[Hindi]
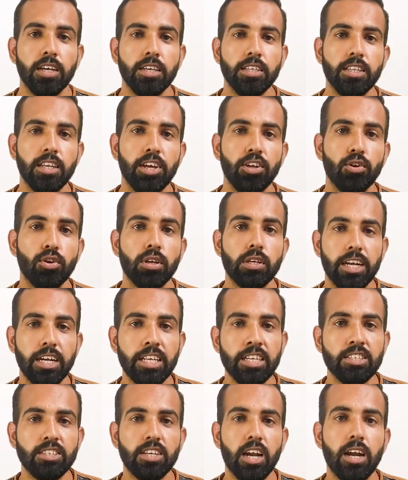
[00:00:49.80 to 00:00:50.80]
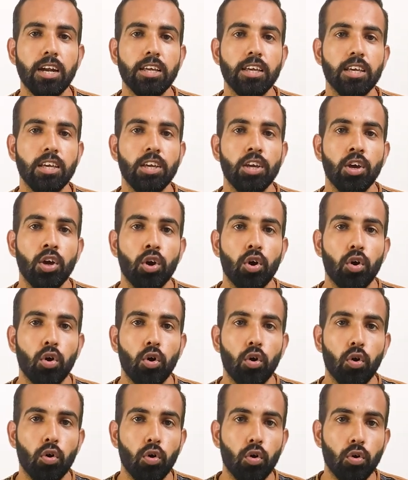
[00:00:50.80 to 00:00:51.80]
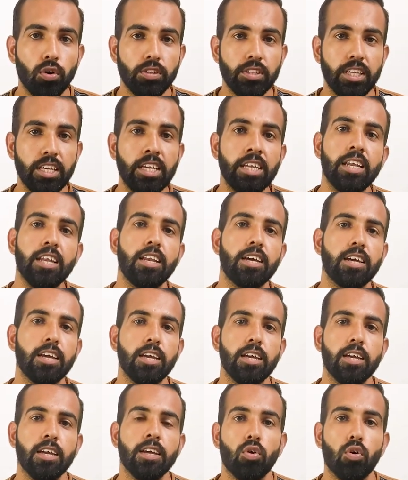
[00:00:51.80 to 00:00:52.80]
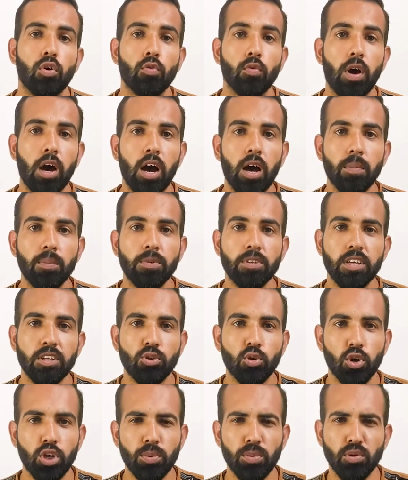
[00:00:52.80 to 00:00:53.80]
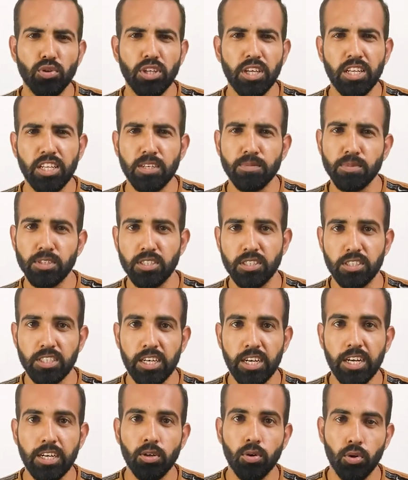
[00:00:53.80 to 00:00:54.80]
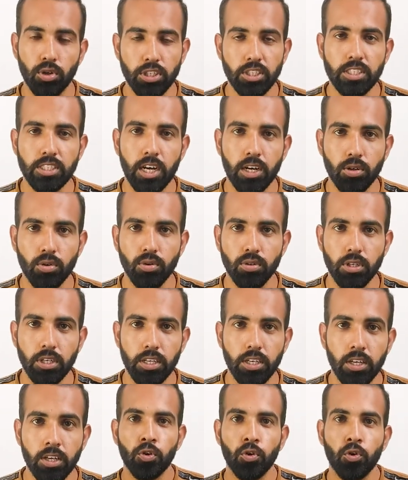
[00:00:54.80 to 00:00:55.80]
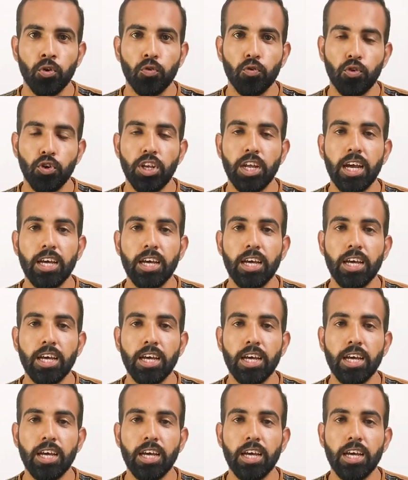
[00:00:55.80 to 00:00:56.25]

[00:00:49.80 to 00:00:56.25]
इसलिए इन्होंने ट्रेडिंग स्टार्ट की और सीखने लगे और वहाँ से थोड़ी बहुत इनकम जनरेट होनी स्टार्ट हो गई फिर